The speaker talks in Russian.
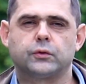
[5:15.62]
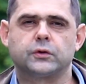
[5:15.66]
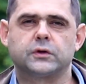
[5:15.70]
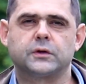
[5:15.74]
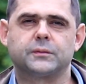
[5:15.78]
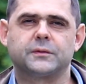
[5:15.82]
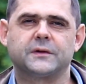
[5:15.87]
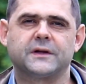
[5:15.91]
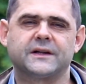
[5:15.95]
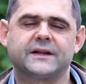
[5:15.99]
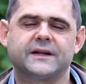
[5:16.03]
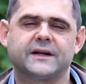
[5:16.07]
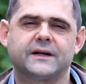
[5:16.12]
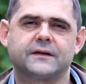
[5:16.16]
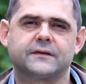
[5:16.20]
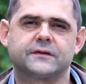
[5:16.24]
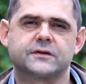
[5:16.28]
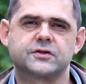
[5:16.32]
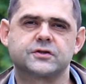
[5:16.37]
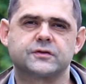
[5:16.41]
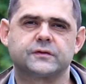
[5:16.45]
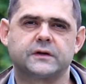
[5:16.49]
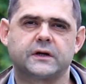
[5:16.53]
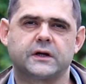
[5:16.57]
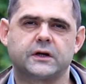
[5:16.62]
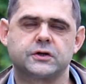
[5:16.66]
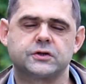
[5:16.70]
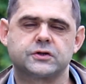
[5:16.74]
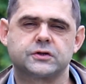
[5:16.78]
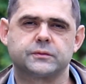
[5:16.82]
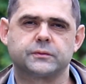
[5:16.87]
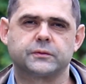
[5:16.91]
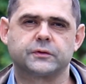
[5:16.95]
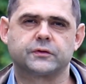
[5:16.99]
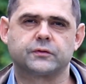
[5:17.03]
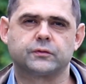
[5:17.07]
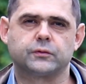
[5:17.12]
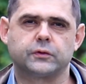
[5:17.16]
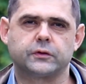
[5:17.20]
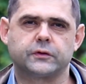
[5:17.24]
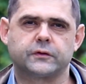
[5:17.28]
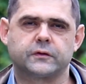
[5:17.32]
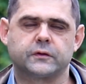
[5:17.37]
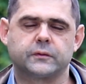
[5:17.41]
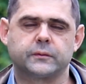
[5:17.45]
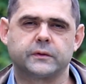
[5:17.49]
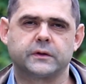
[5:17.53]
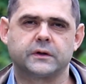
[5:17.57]
Он обладает заживляющими
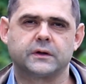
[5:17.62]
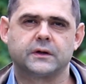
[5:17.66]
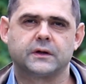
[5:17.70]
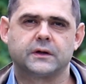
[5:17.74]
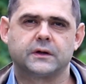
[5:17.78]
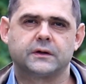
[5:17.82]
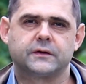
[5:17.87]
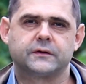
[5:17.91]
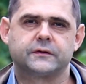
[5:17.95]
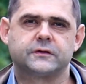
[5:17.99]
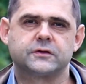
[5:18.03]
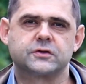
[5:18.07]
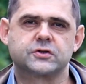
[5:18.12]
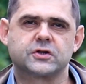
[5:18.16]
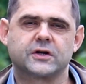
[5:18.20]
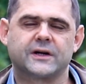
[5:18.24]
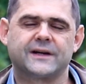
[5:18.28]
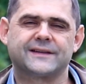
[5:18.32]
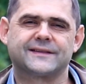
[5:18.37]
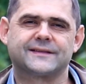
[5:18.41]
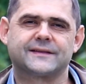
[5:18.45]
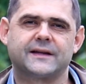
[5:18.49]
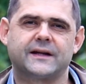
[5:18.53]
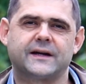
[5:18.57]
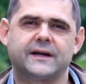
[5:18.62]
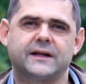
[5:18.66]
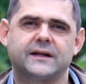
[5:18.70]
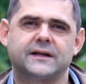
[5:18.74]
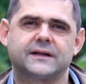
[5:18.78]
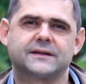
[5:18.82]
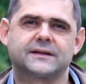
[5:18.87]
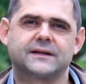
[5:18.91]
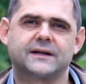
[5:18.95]
свойствами, снижает старение